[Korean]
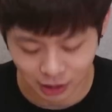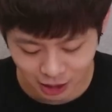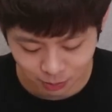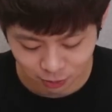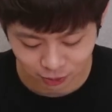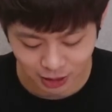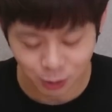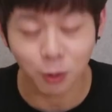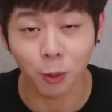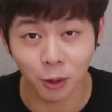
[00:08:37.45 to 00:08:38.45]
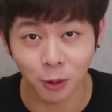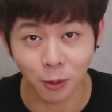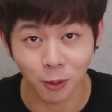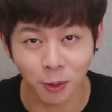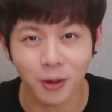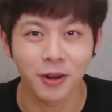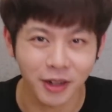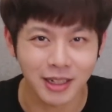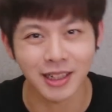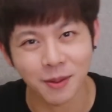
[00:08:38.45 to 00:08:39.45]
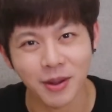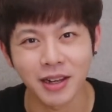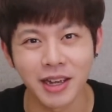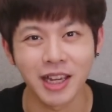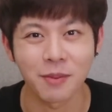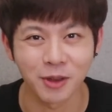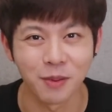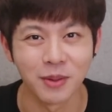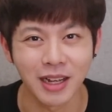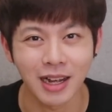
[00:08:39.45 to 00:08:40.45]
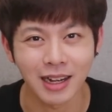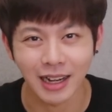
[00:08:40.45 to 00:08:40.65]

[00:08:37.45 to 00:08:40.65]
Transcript: 테이블 위에 손 올려놓고 이렇게 상대방에게 얘기하면 됩니다.